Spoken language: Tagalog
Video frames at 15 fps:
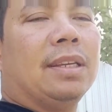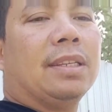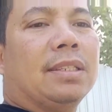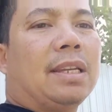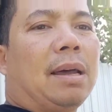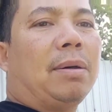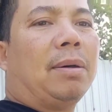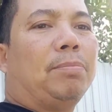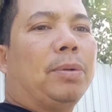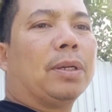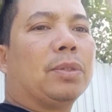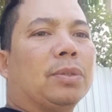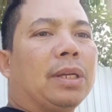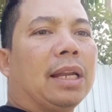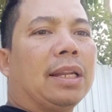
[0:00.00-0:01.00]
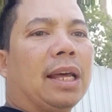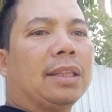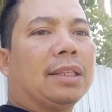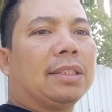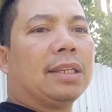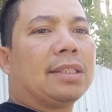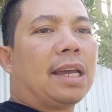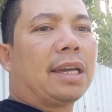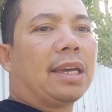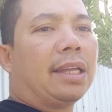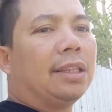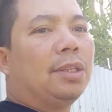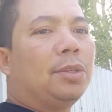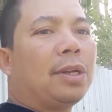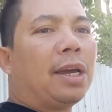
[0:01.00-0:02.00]
sa personal natin sasakyan
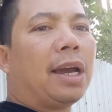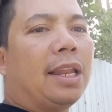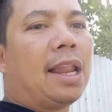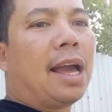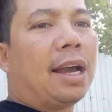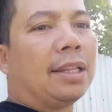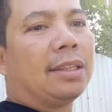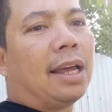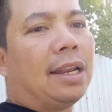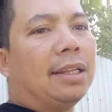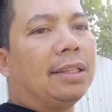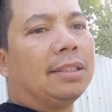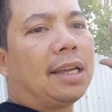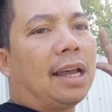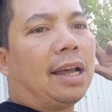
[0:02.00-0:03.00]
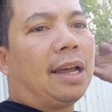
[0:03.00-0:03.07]
hindi nyo na kailangan dalhin sa